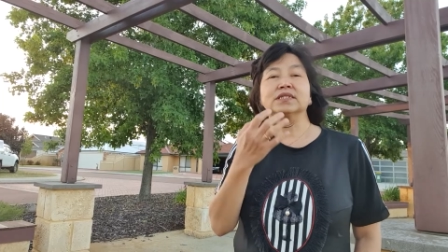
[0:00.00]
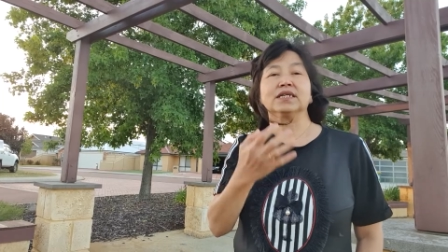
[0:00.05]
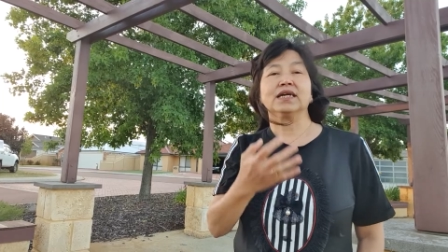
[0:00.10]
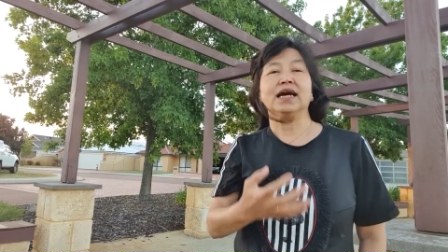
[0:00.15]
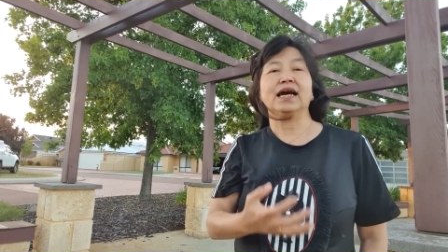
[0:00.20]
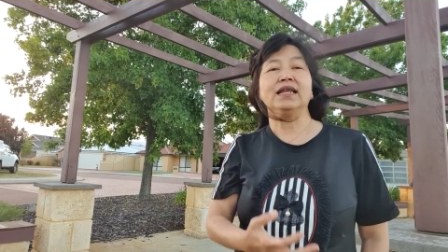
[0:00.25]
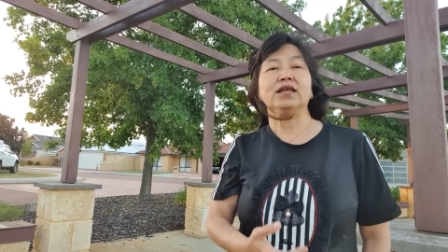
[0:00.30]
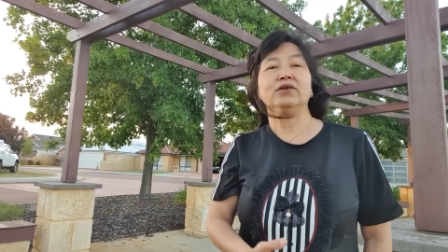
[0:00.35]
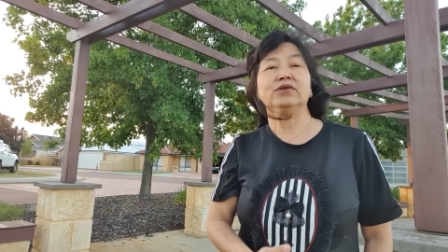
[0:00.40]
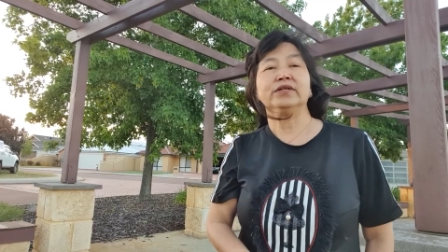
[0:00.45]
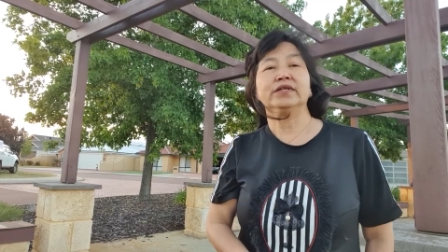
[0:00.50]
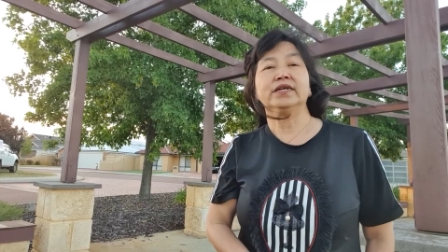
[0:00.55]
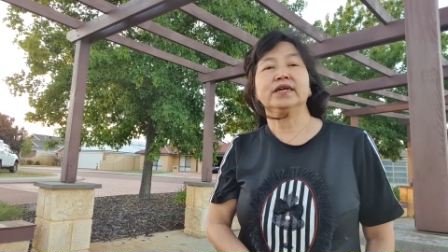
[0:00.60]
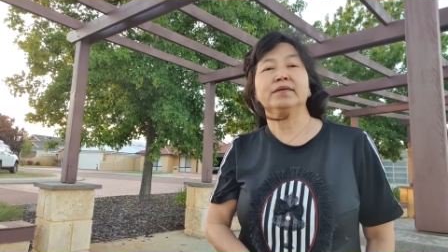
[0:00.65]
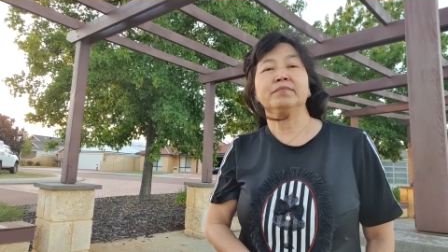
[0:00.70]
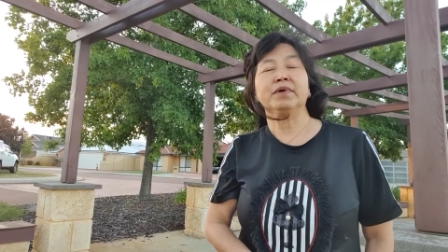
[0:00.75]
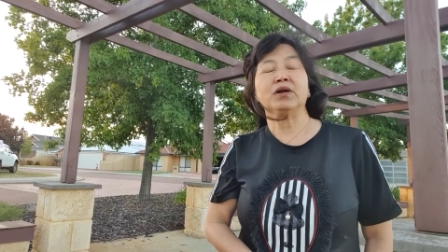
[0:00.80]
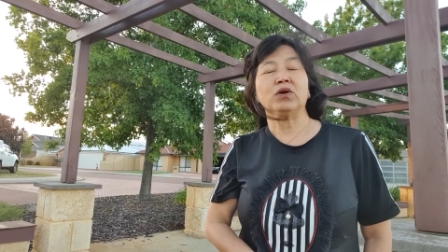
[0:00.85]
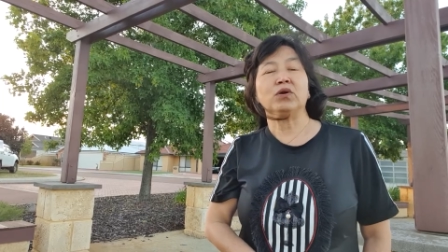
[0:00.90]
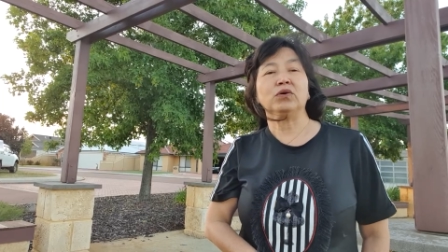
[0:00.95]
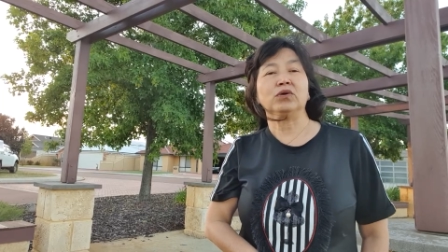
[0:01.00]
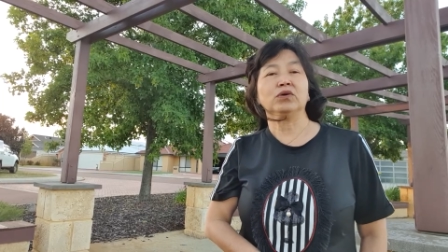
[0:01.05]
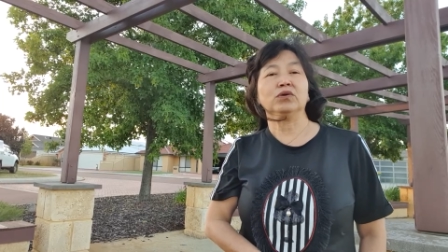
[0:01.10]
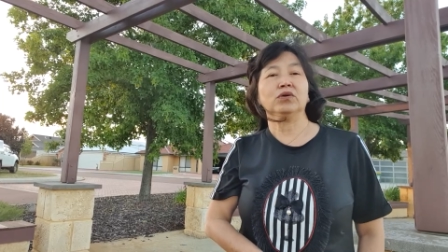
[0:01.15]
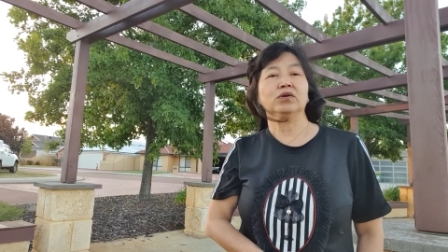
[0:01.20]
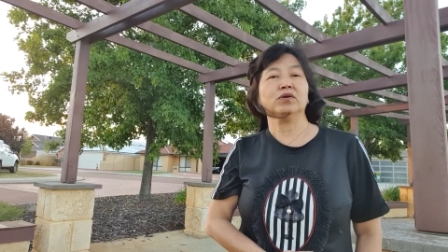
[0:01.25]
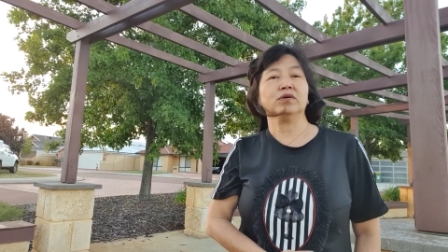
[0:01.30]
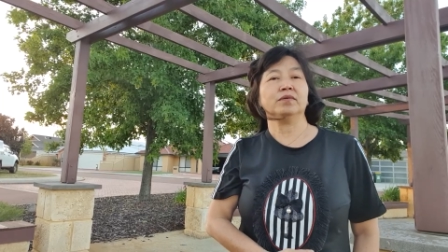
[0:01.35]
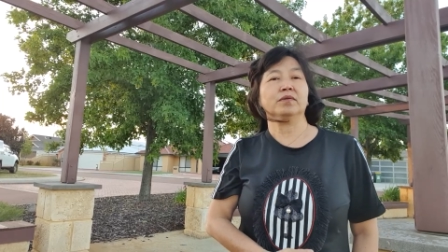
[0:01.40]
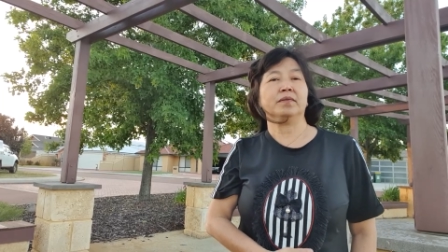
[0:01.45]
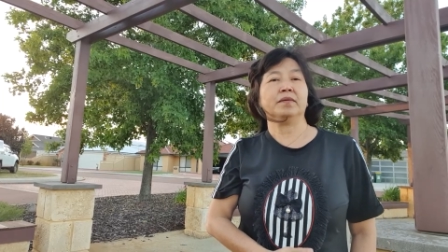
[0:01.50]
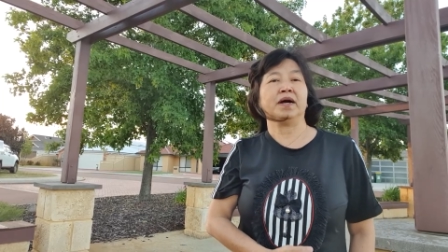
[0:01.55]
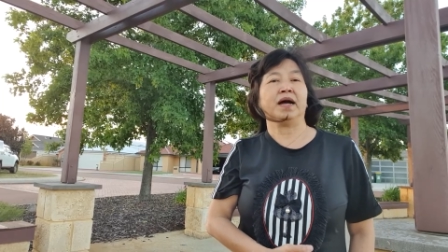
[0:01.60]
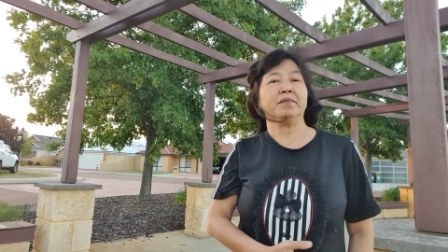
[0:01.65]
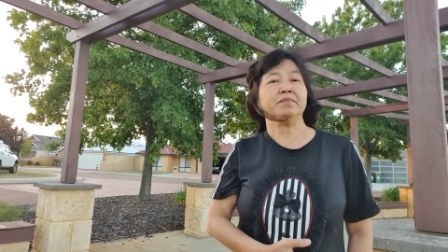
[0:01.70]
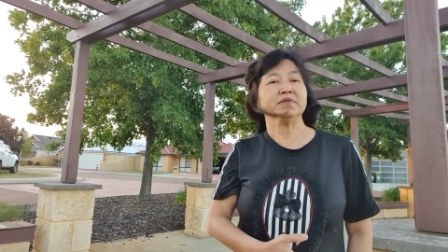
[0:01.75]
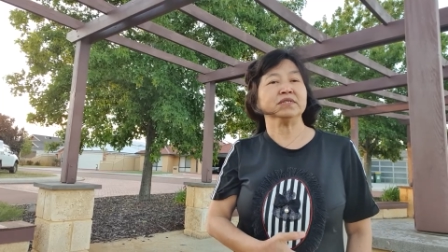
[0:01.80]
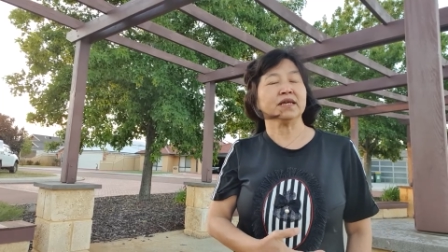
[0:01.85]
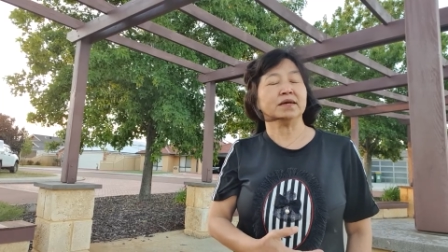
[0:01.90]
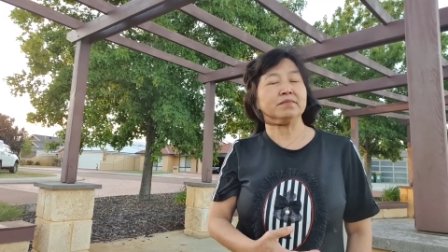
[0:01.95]
kalau dia merokok
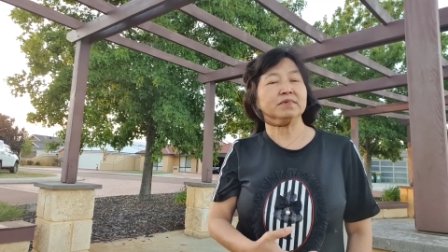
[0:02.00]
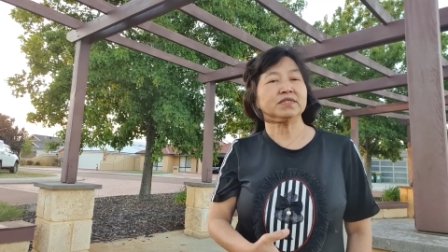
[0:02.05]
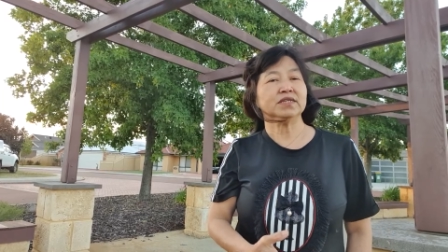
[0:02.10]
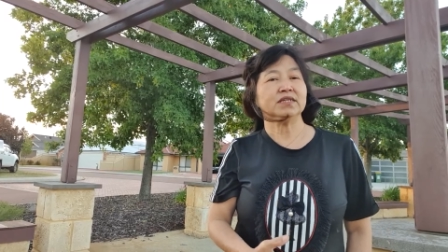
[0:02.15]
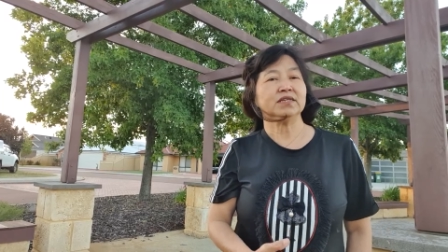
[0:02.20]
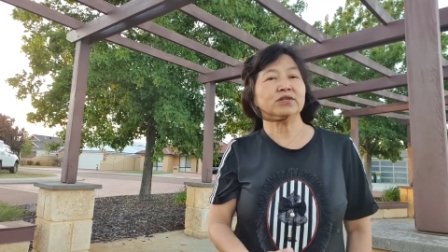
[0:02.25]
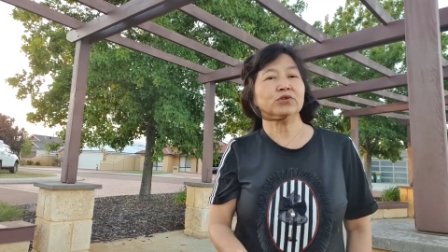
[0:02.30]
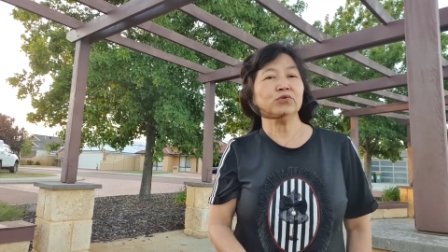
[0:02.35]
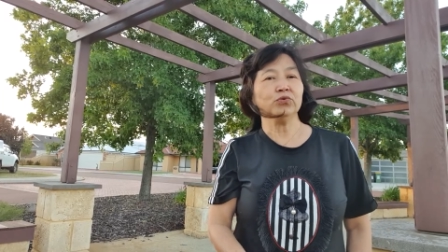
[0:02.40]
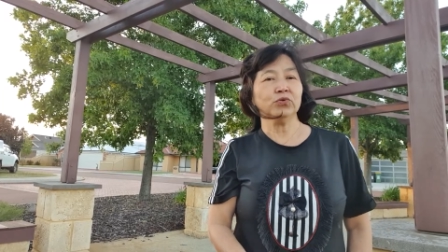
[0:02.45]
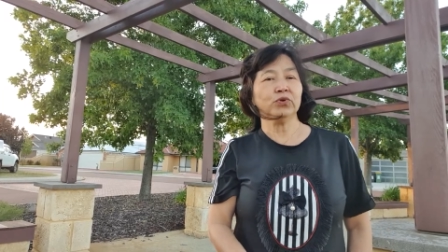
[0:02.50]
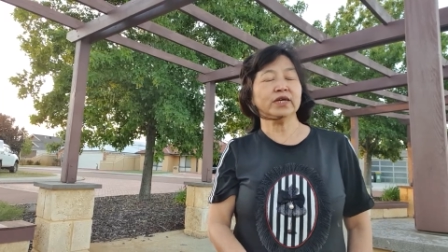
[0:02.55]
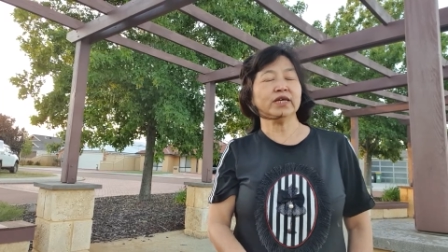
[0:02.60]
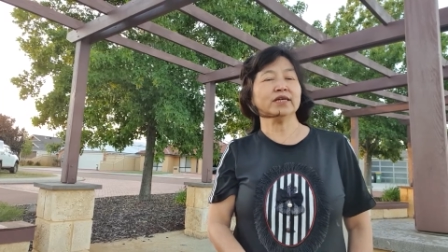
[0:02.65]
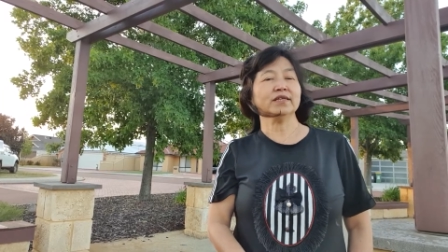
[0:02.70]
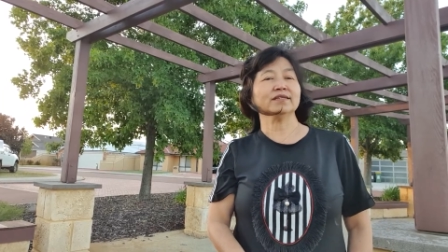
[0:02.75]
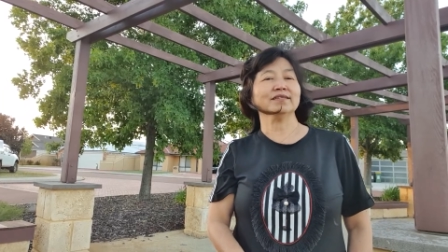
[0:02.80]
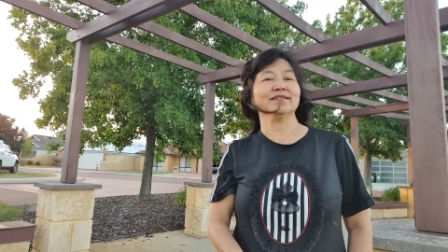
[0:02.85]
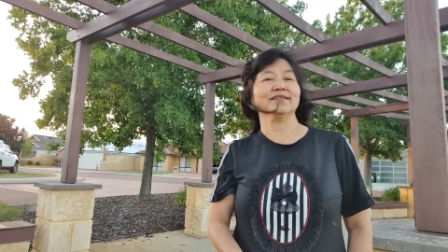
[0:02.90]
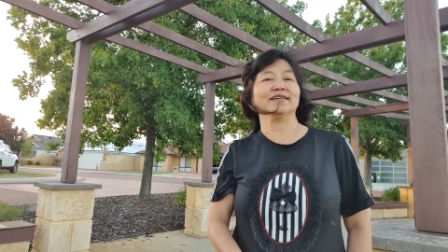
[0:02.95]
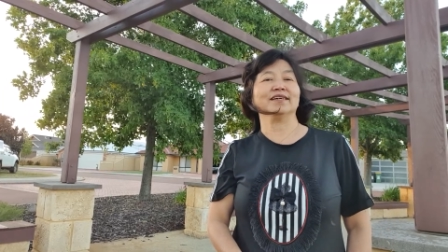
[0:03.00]
ngabis-ngabisin duit